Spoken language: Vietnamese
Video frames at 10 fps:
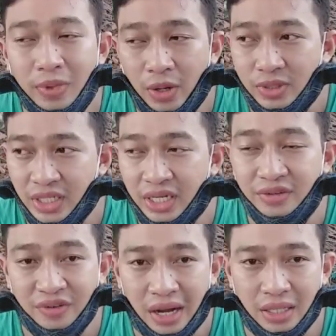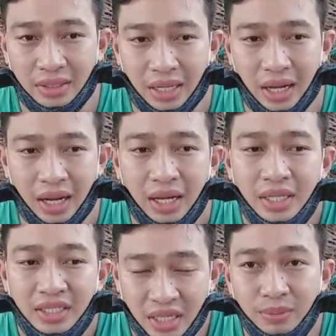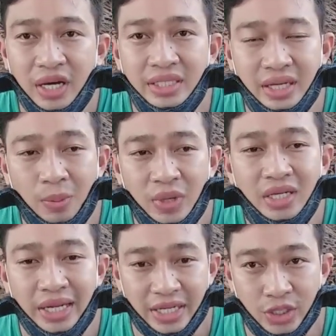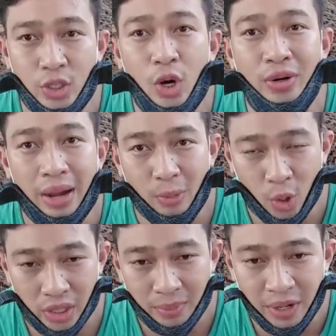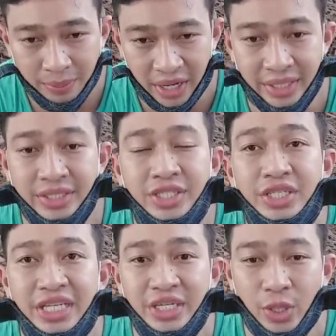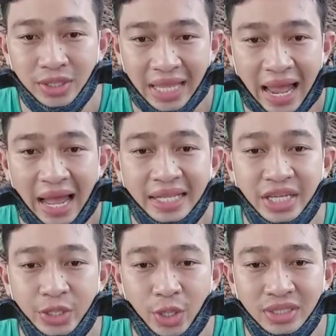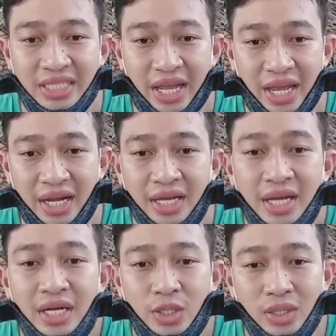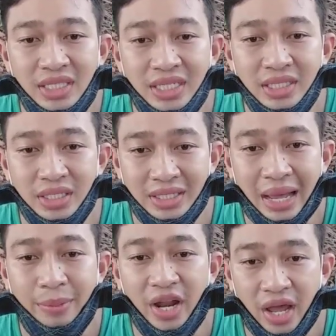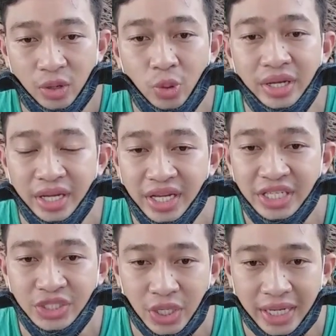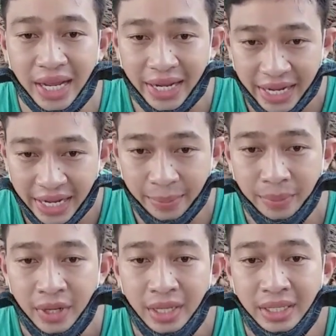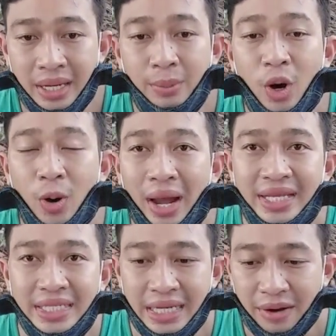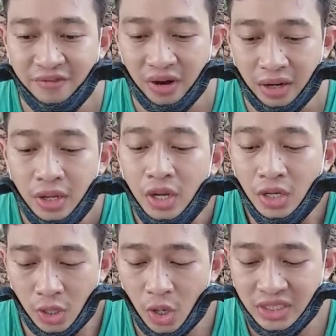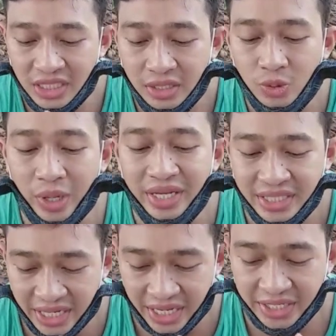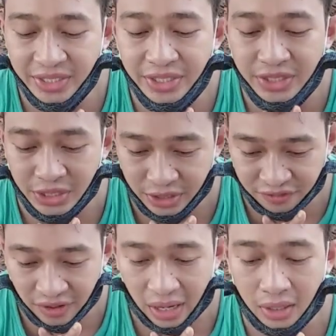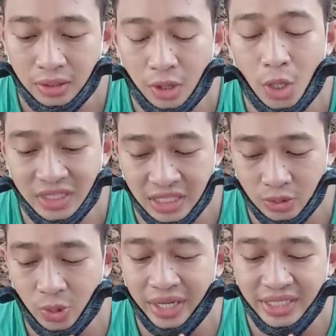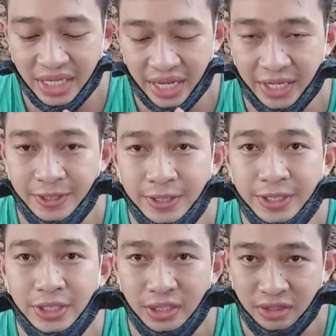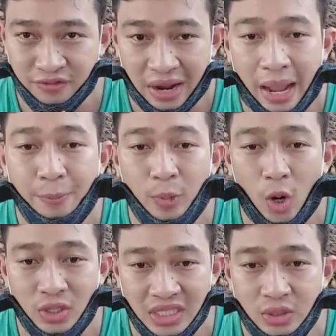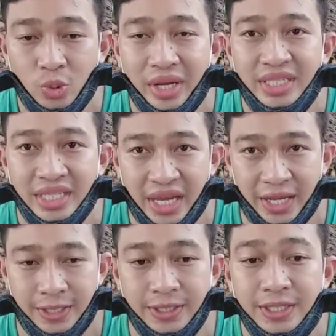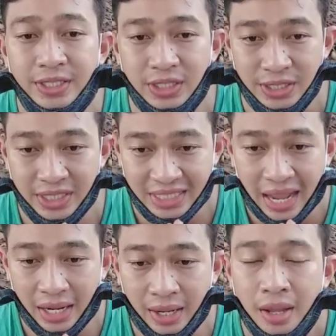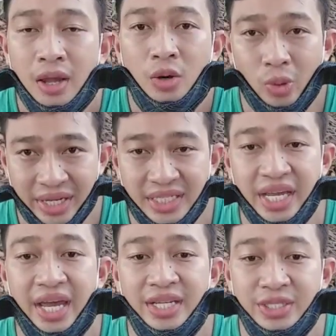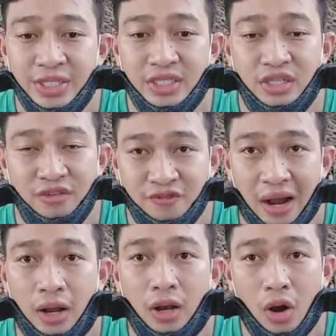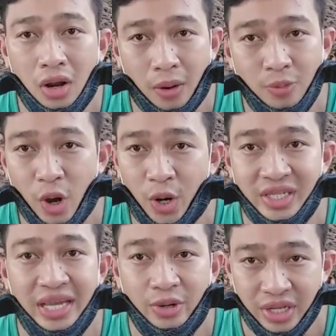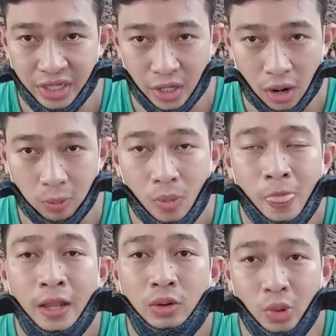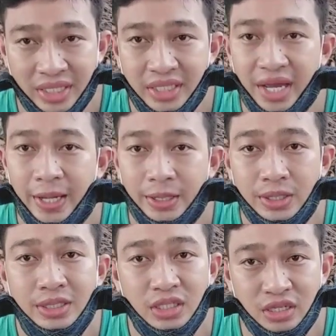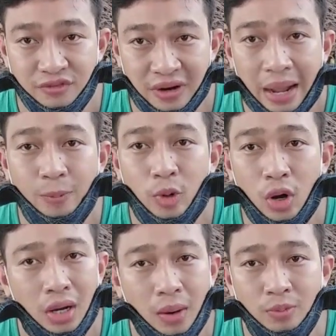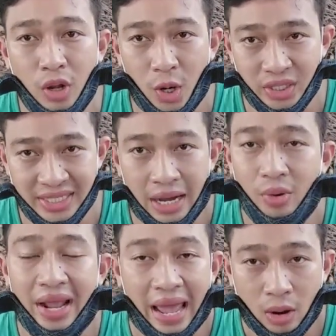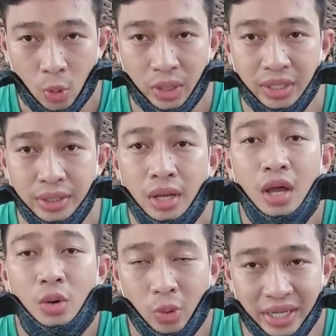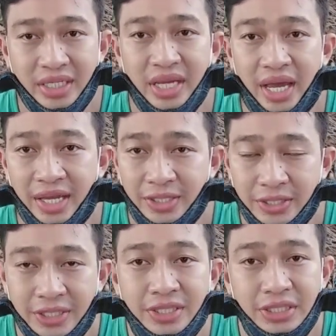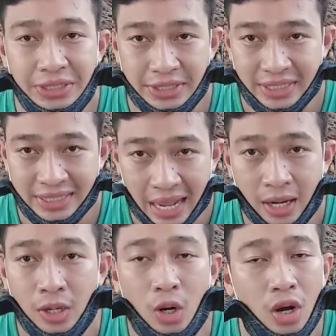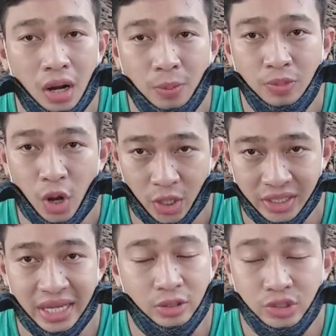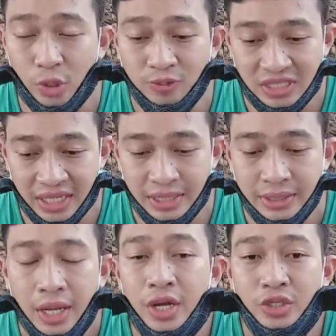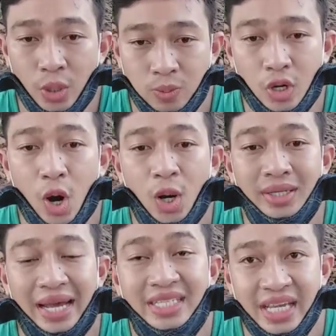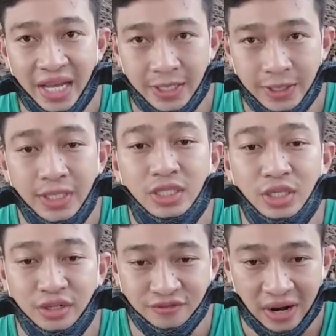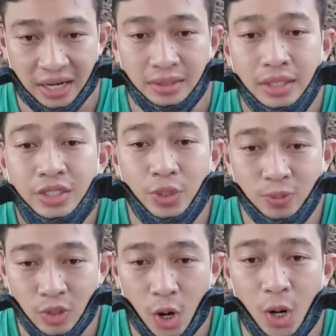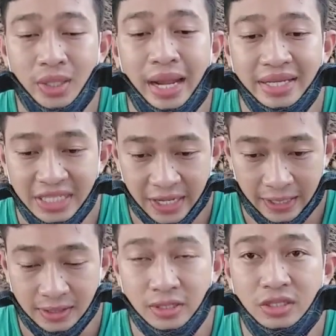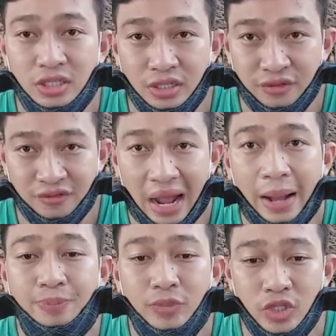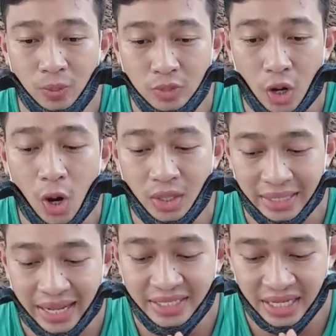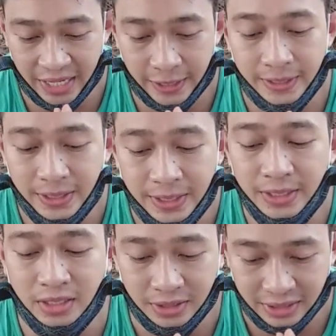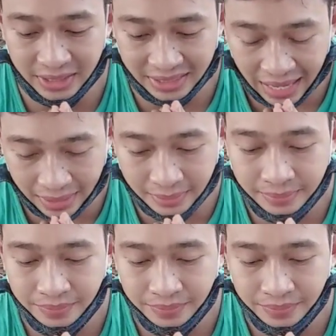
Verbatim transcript: cầu trời phật à, chứng minh công đức này cho cô đặng muội ở bên mỹ trước khi con thả thì con sẽ con xin được làm lễ quy y cho các em nam mô a di đà phật con xin quay về nương tựa phật con xin quay về nương tựa Pháp, con xin quay về nương tựa Tăng, quay về nương tựa Phật, con không đọa vào địa ngục. Quay về nương tựa Pháp, con không đọa vào ngạ quỷ, quay về nương tựa Tăng, con không đọa vào súc sinh. Chúng con đã về nương tựa Phật, chúng con đã về nương tựa Pháp, chúng con đã về nương tựa Tăng.